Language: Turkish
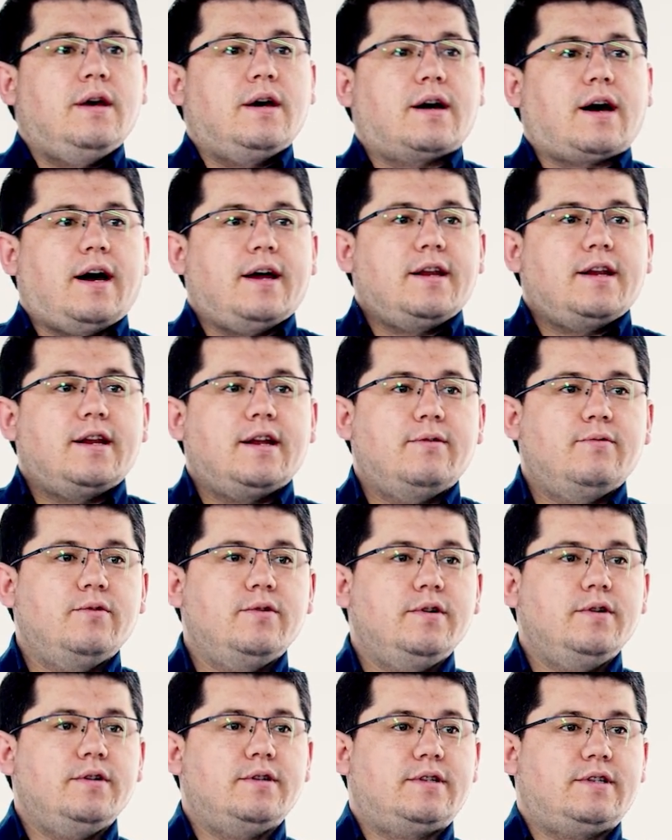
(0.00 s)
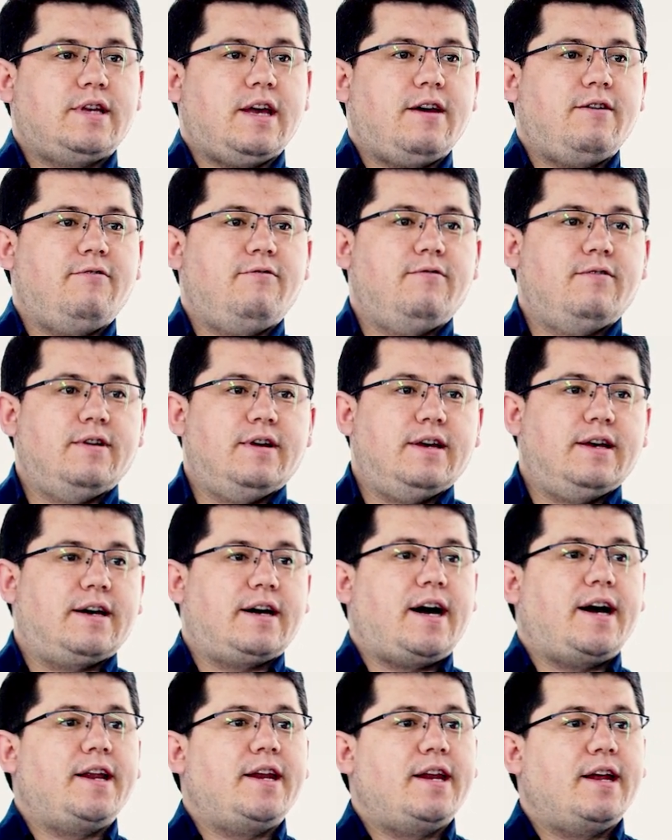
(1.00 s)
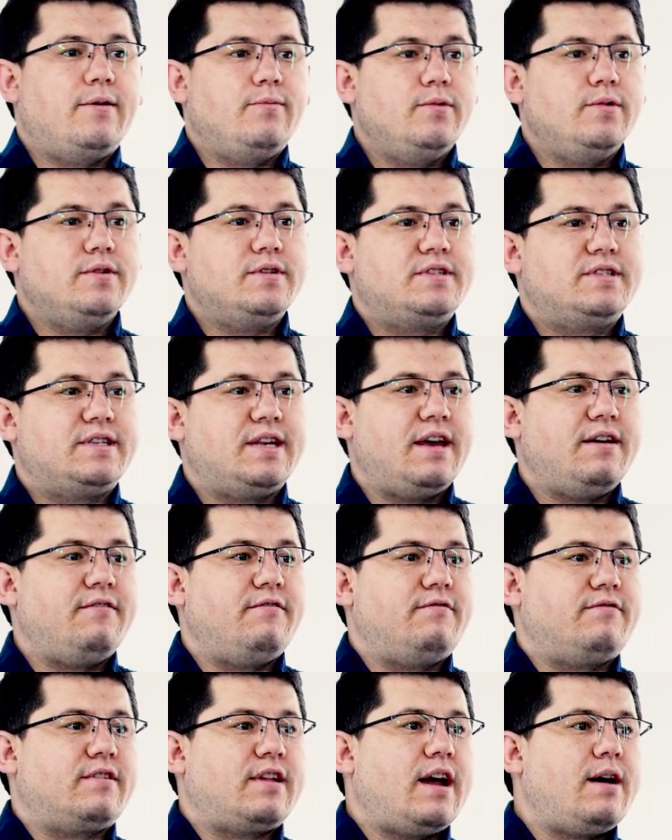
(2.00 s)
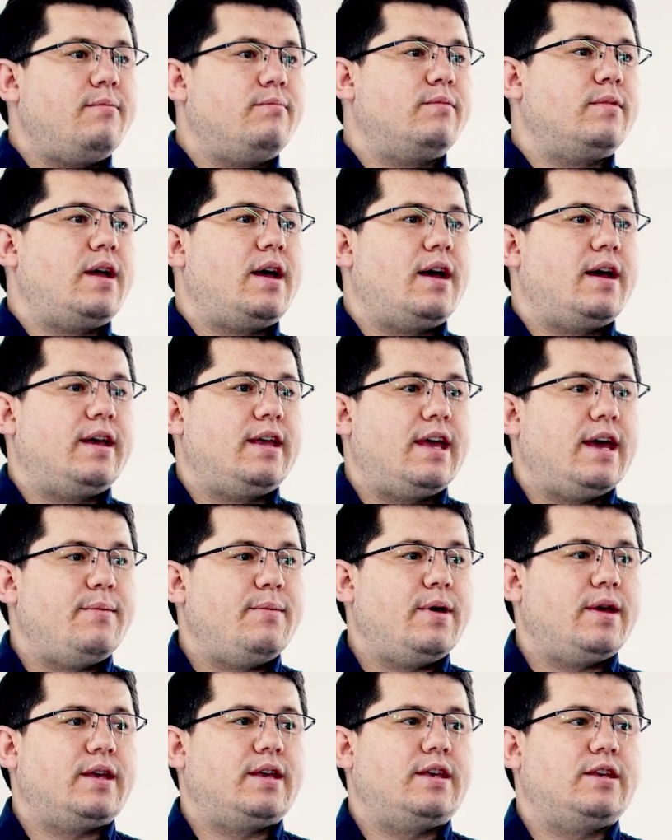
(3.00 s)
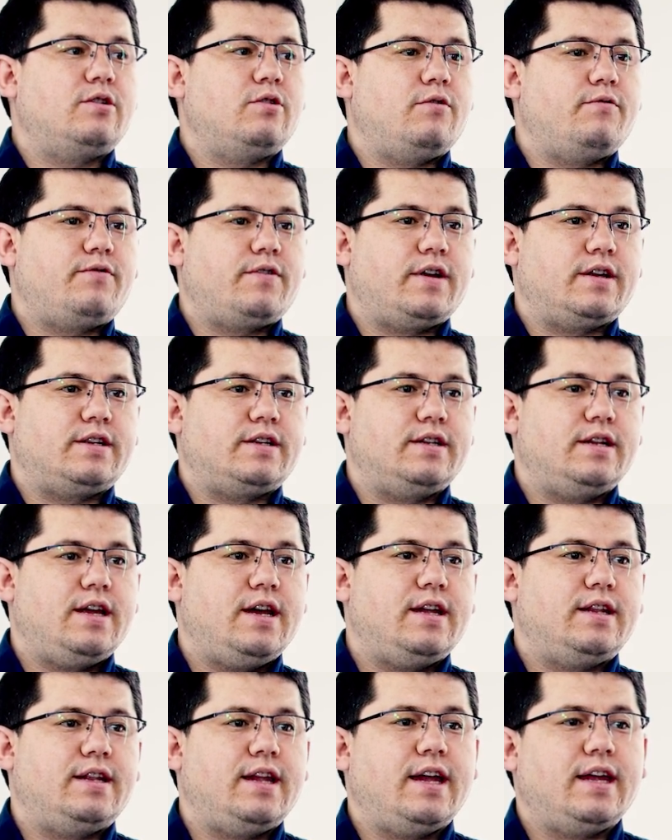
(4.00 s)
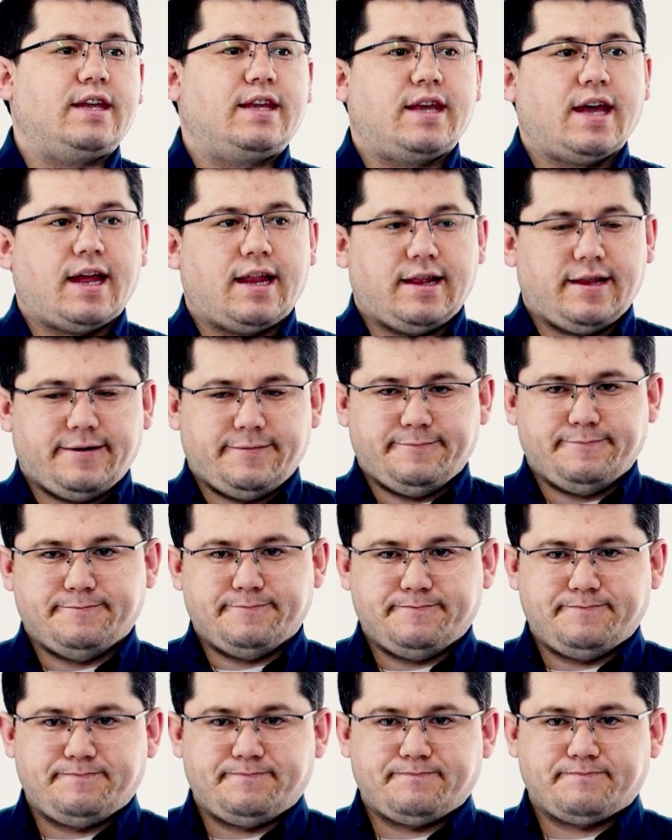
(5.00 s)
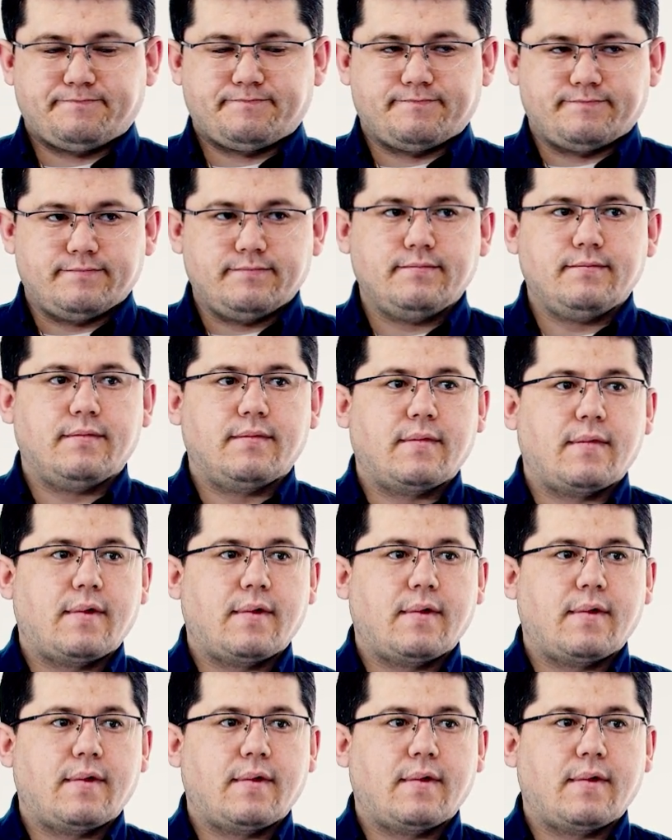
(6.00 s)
Kaynanamı sev, e, kaynanamın sev tam da yemek sofrasına denk geldim. Hı?